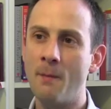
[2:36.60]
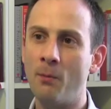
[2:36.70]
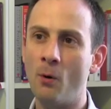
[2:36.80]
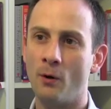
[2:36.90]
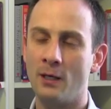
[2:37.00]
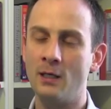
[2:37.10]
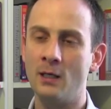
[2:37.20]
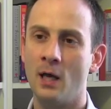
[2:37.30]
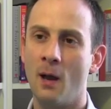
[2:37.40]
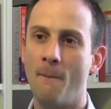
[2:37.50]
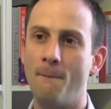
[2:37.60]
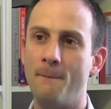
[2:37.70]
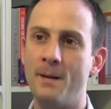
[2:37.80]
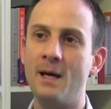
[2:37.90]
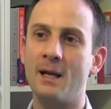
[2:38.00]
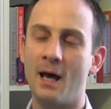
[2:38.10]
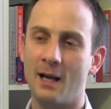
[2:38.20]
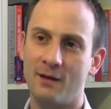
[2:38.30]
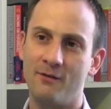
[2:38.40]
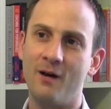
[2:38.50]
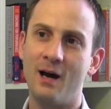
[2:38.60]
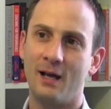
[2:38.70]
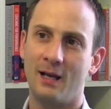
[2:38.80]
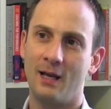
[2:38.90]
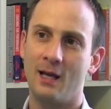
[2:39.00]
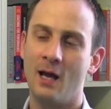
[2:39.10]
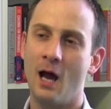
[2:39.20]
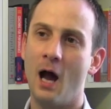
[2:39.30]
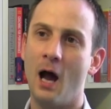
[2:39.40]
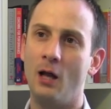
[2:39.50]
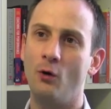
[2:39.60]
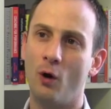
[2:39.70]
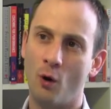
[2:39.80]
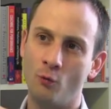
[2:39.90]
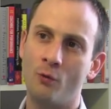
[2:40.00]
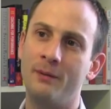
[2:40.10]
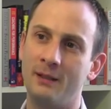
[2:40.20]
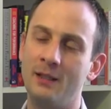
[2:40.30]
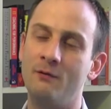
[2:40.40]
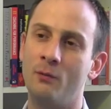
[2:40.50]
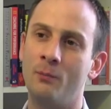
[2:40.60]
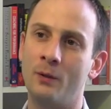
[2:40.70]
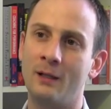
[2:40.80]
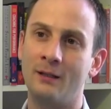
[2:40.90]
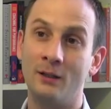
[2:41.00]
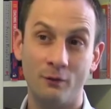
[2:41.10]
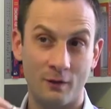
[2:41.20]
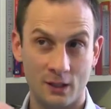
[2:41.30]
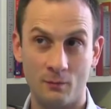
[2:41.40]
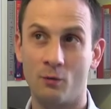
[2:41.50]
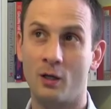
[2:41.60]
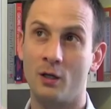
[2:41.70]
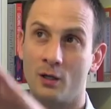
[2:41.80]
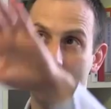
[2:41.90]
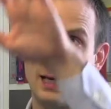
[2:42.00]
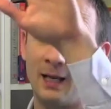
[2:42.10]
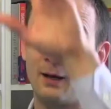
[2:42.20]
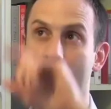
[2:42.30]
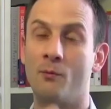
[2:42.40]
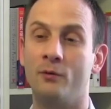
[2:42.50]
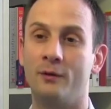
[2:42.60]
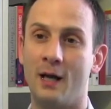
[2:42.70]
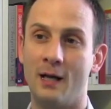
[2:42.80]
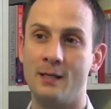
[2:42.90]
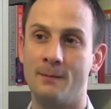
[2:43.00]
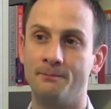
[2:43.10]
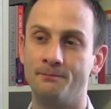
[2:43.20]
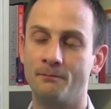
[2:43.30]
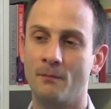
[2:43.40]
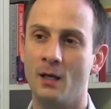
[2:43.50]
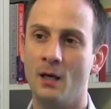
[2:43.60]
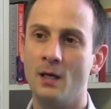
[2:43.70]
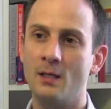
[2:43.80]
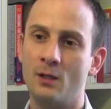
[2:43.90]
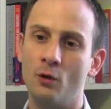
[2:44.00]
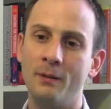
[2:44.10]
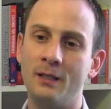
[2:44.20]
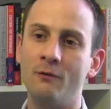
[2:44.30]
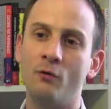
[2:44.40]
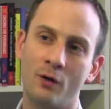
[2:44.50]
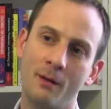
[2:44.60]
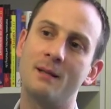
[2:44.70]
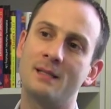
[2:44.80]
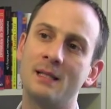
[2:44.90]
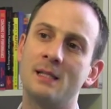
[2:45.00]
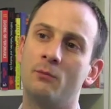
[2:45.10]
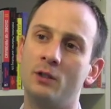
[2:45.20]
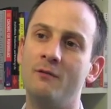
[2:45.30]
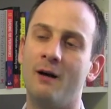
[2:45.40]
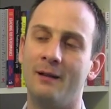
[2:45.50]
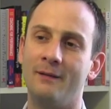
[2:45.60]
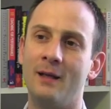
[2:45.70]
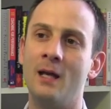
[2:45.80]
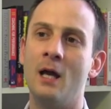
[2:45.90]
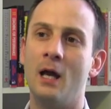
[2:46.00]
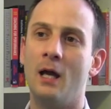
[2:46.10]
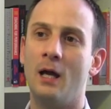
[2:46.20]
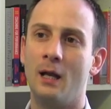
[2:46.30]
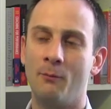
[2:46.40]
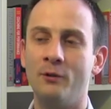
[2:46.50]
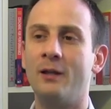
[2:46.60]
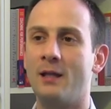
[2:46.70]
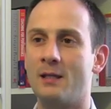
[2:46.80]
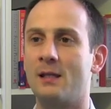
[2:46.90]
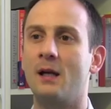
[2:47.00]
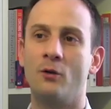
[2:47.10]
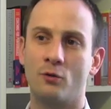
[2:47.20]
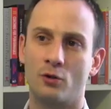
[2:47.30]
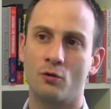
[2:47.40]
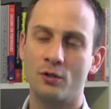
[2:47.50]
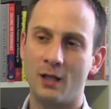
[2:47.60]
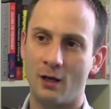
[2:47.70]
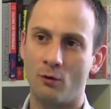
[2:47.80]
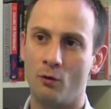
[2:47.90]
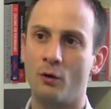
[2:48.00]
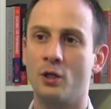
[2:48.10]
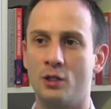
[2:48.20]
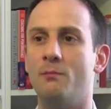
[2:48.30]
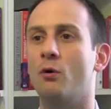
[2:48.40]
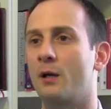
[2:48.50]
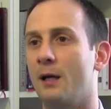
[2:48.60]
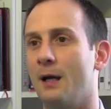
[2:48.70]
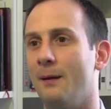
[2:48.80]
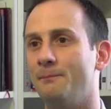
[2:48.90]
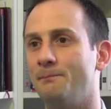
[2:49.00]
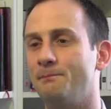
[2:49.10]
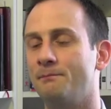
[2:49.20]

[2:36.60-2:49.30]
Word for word: e poi per arrivare a un obiettivo importante dovessimo scalare una montagna. Se l'obiettivo non è abbastanza motivante, eh, la montagna sarà il nostro ostacolo che ci bloccherà